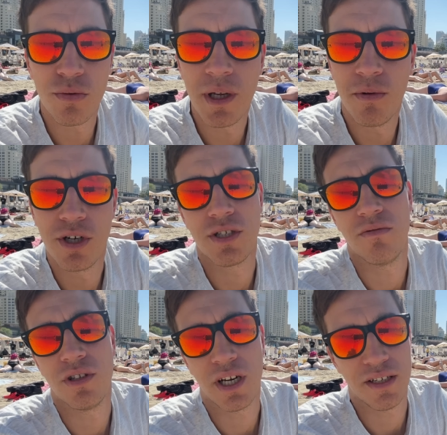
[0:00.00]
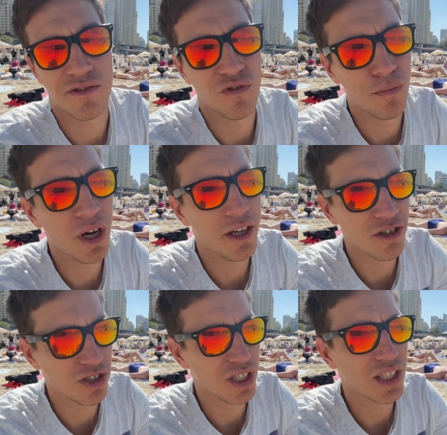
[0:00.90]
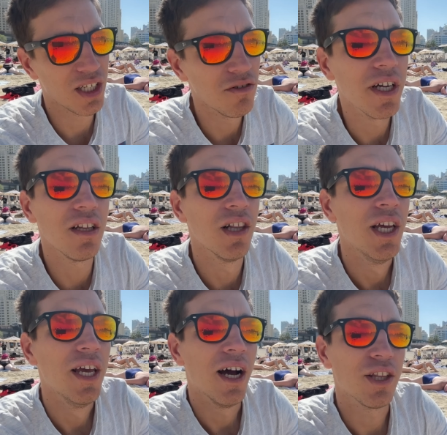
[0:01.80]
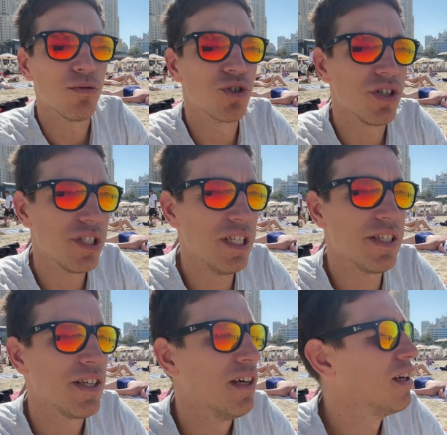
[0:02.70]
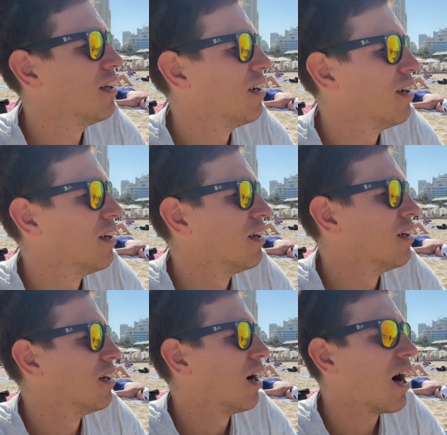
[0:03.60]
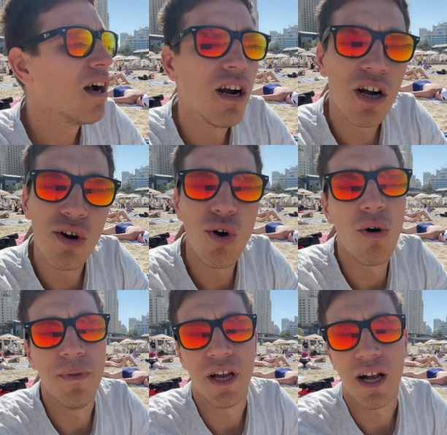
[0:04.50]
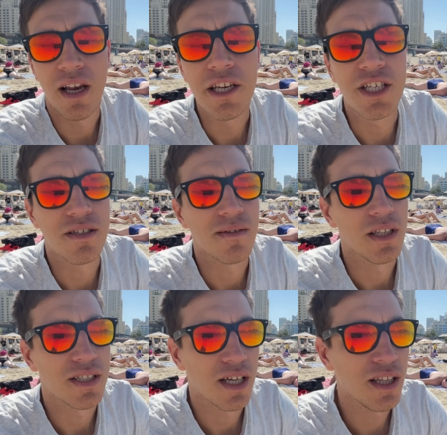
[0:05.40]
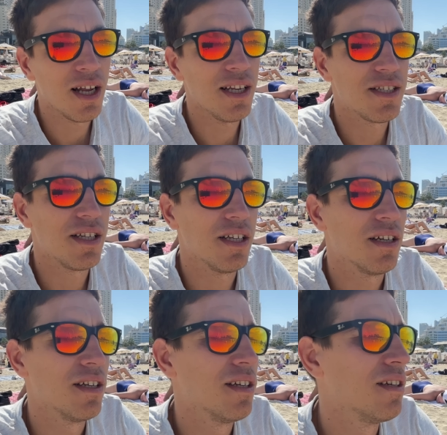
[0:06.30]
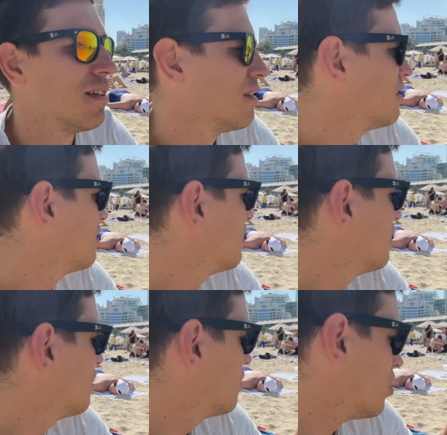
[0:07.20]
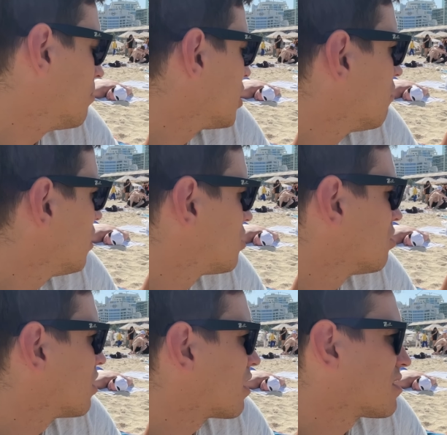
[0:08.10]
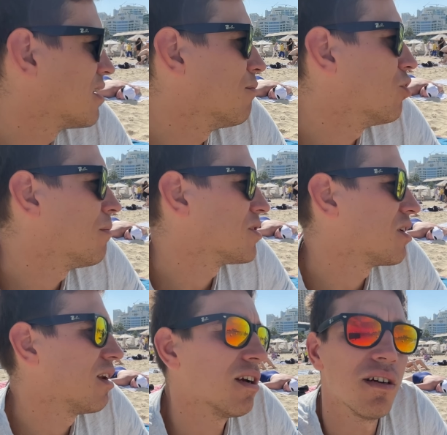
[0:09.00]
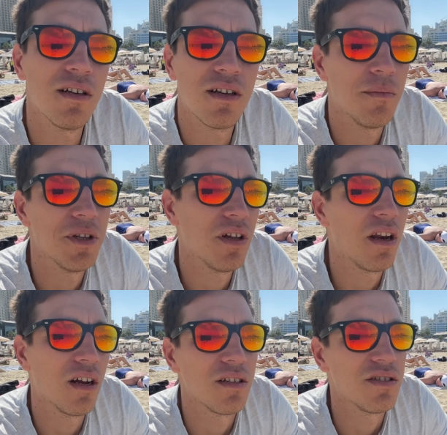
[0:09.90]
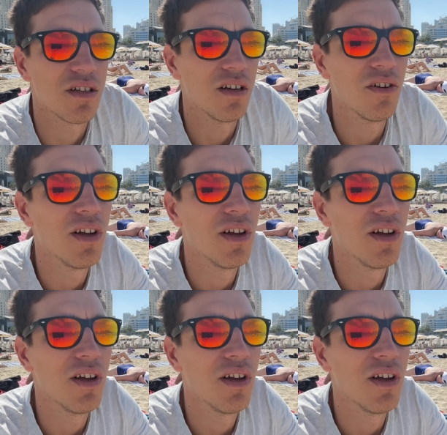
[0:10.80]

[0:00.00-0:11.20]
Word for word: мне больше всего нравится в Дубае, я уже это говорил, о том, что здесь огромное количество национальностей. Да, мне говорили, что это Красное море, писали в комментариях, не знаю.